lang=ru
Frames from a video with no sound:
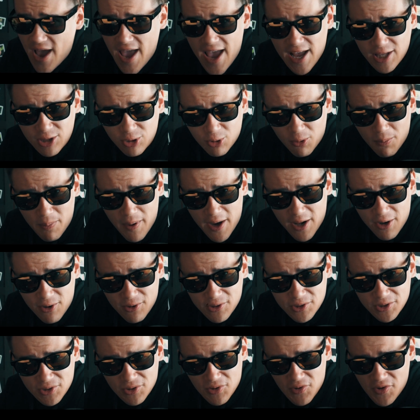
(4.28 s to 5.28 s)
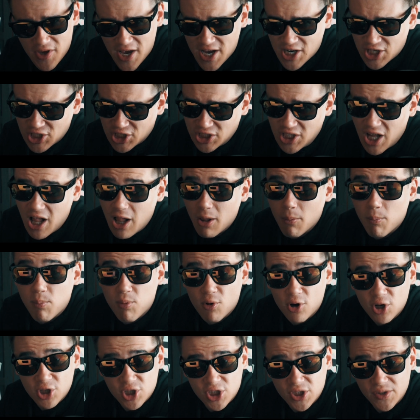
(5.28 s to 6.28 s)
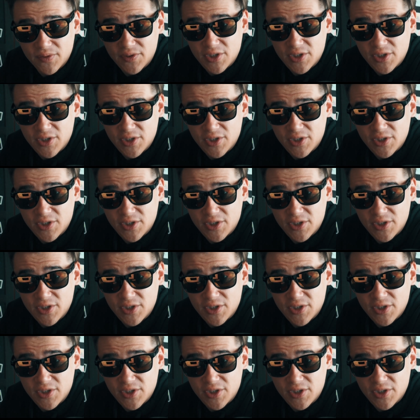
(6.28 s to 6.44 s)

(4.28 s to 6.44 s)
эту пародию я ждал больше